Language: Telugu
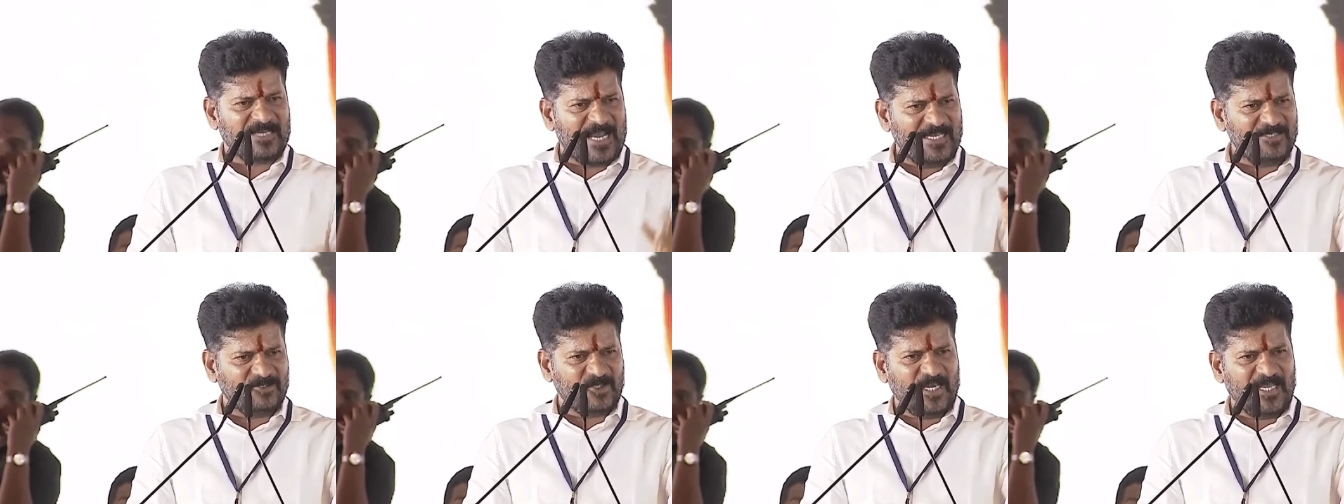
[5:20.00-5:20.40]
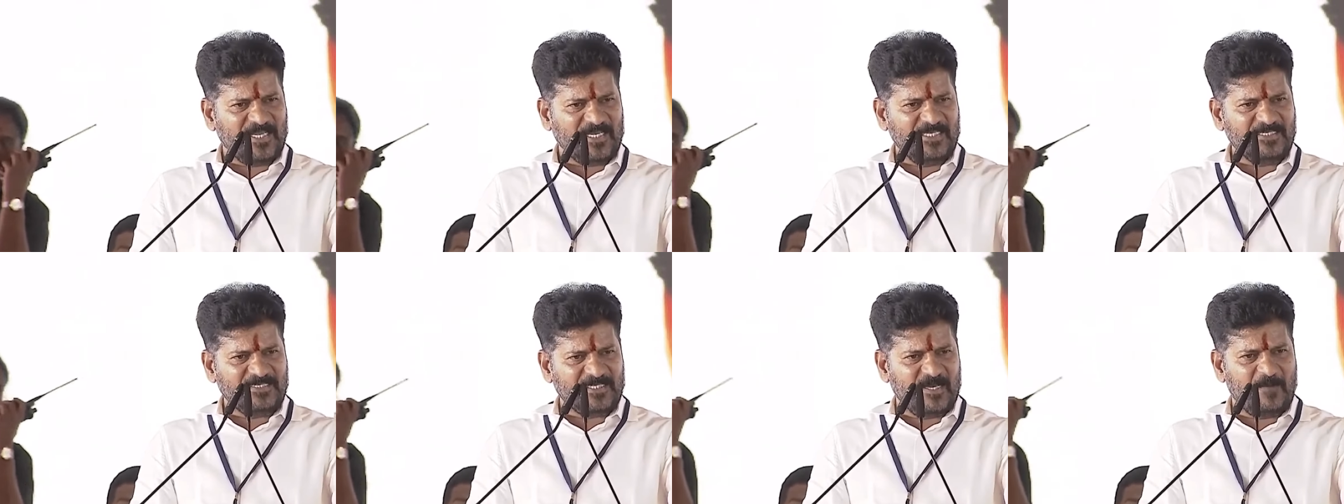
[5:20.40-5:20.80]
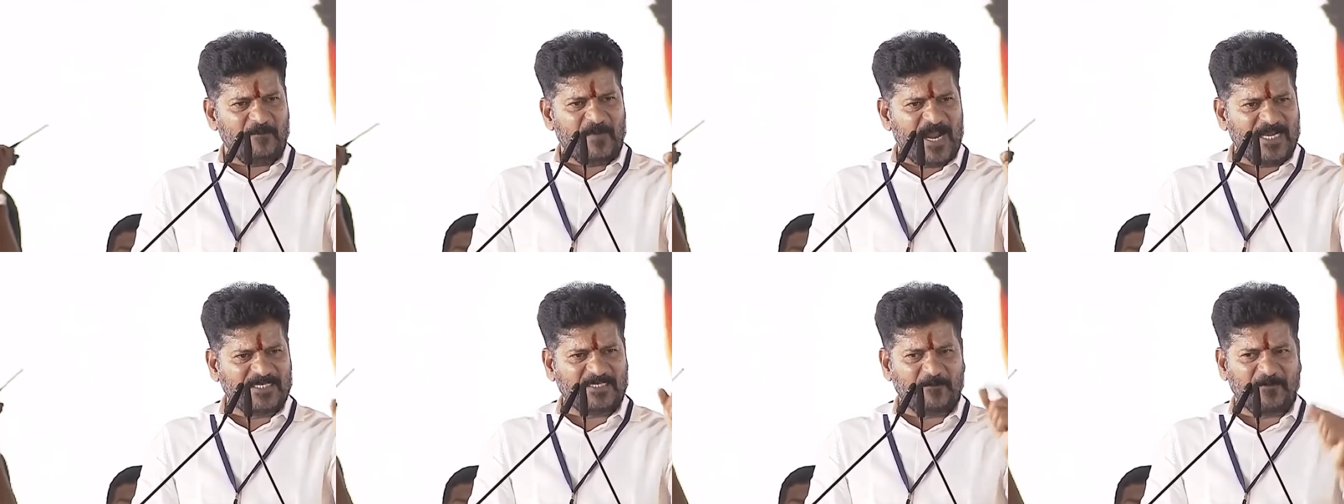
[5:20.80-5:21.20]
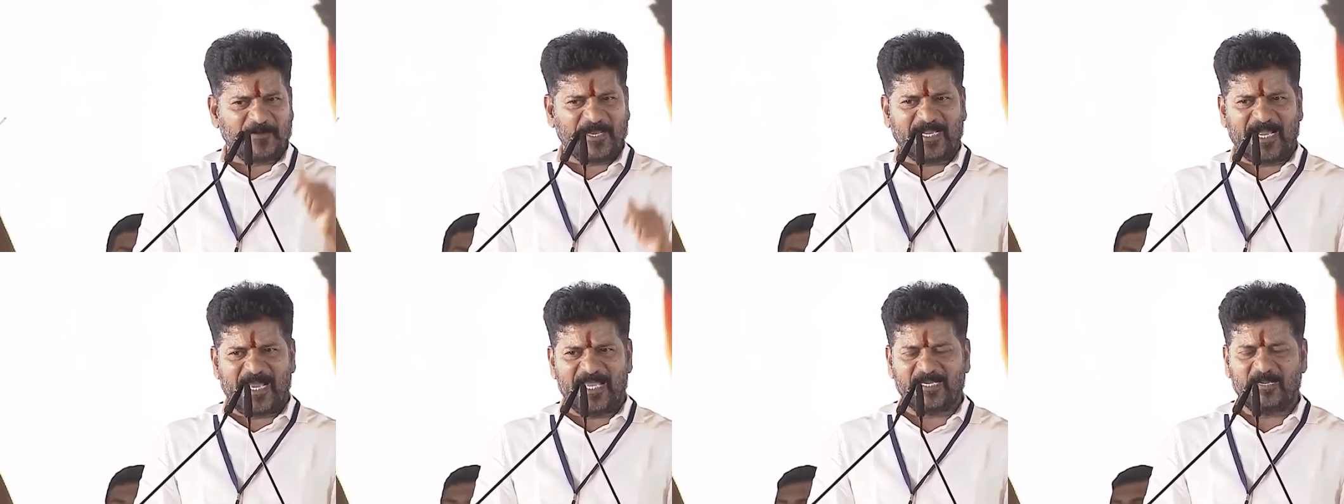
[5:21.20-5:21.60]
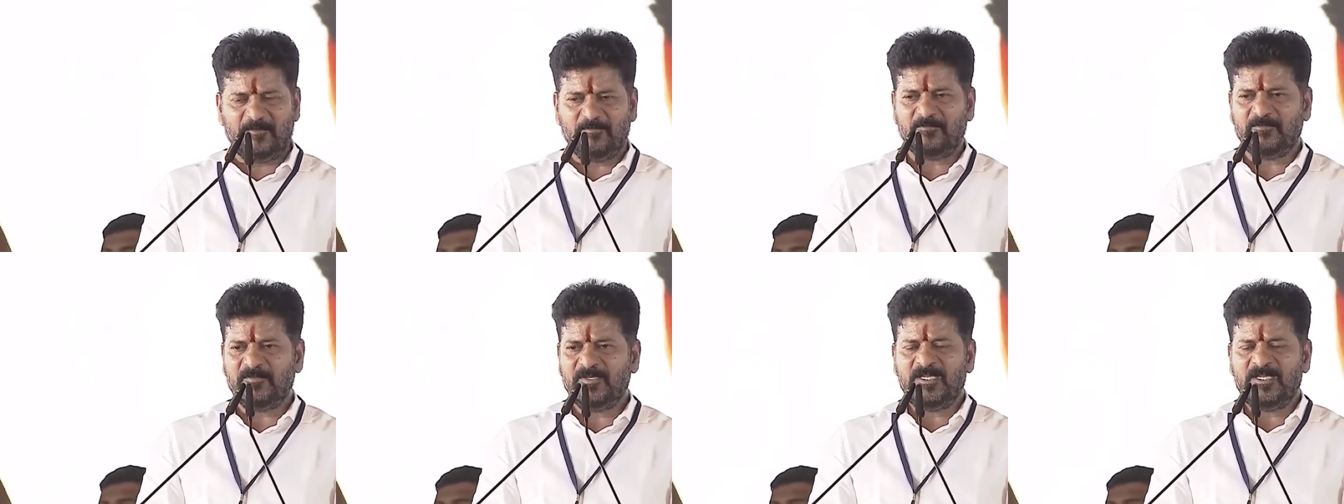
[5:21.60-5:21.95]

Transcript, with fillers: రైతులకు ఇచ్చిన మాట ప్రకారం